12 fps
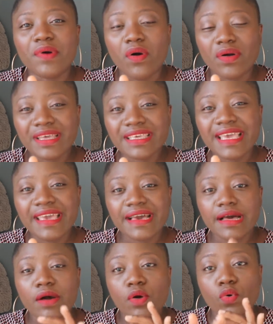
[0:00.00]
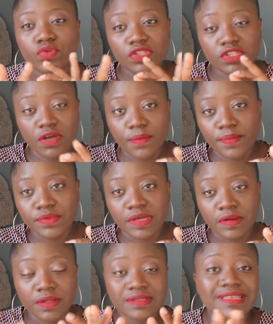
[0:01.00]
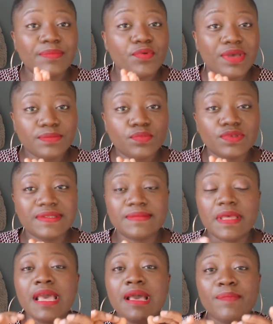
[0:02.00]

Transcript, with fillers: bancaire au top. Donc ça peut être possible.